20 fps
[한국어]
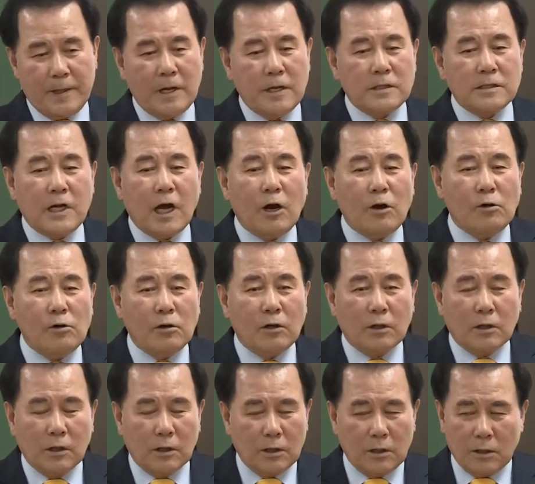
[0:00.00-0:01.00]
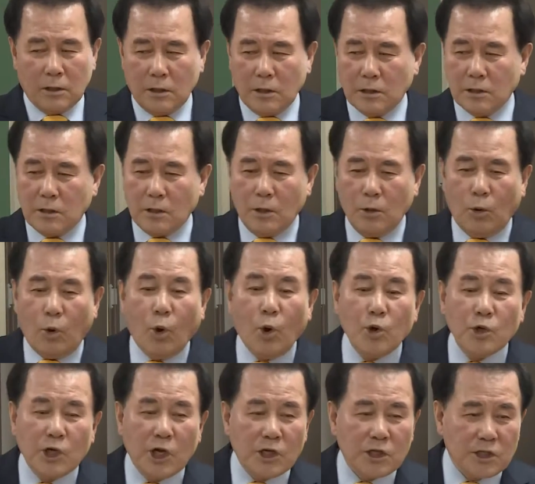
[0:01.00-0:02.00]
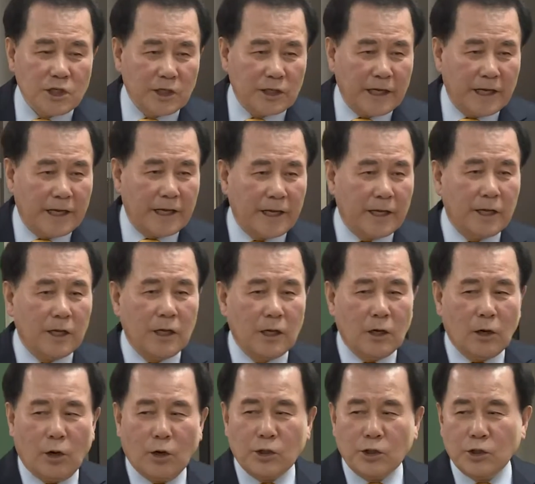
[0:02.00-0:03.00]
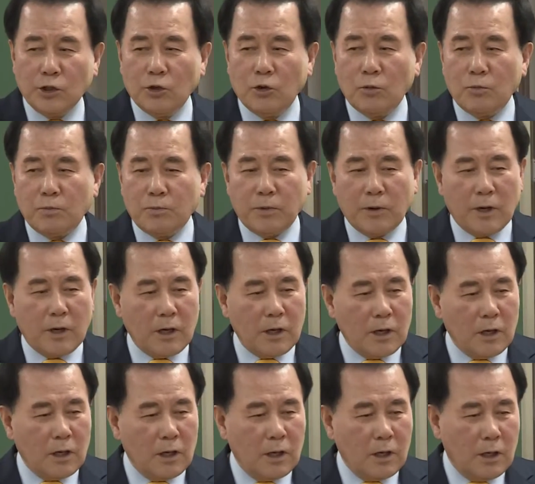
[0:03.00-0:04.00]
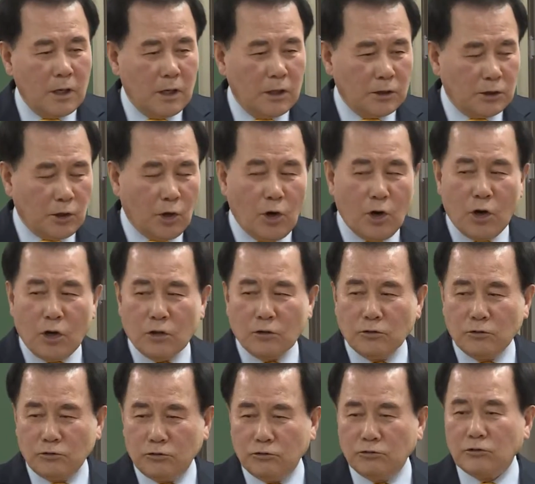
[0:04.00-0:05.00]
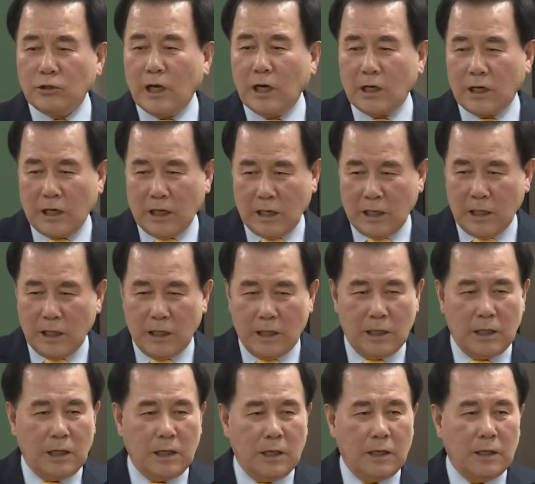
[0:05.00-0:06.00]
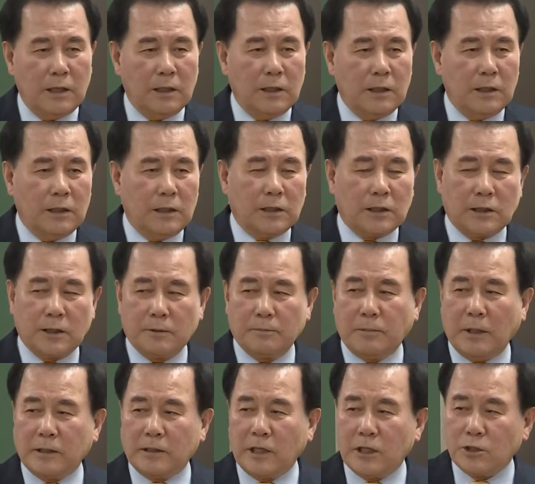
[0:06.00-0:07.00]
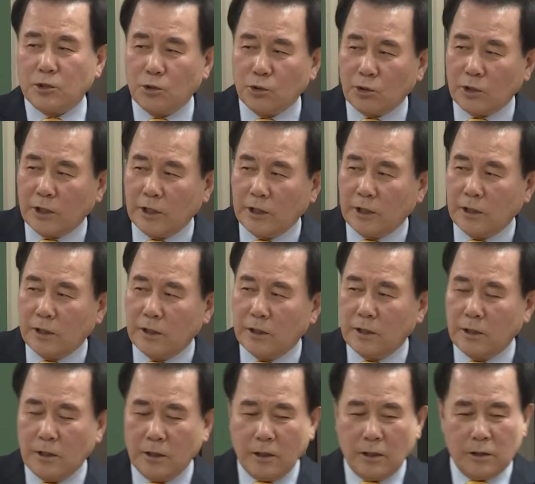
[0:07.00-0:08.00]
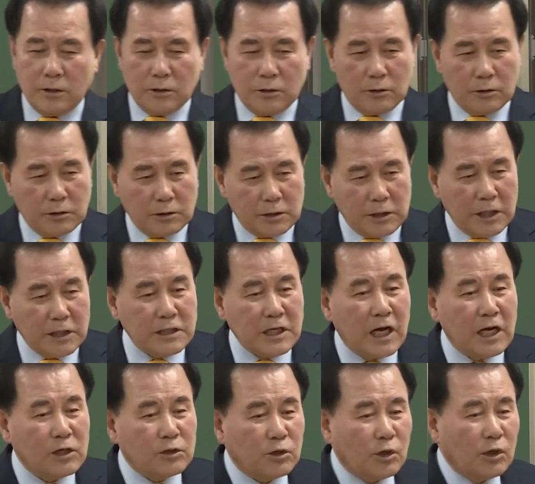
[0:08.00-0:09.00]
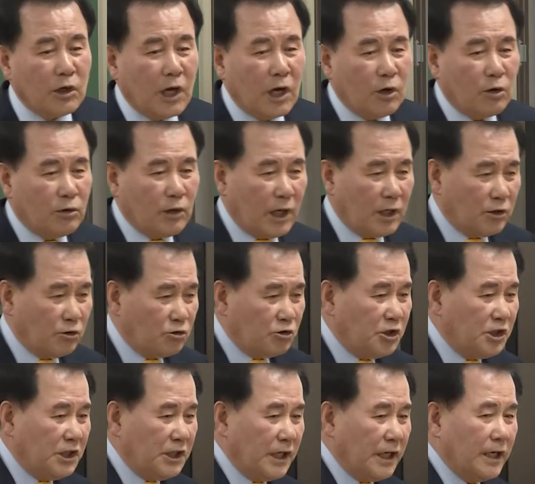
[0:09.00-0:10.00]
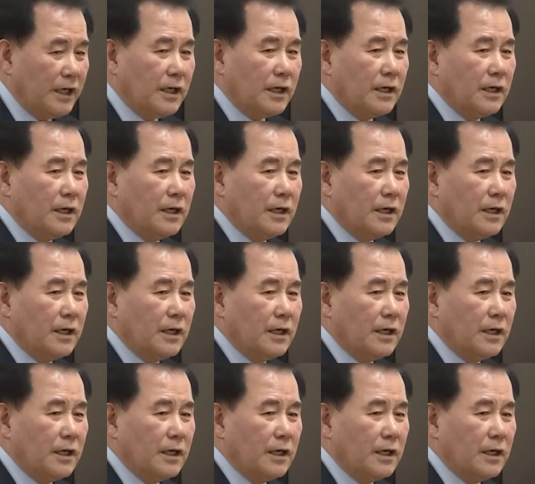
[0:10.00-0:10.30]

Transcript: 4월 어, 5년 전에 언니 오빠 형 누나가 이렇게 바닷속에 저 세상을 떠나고 난 뒤에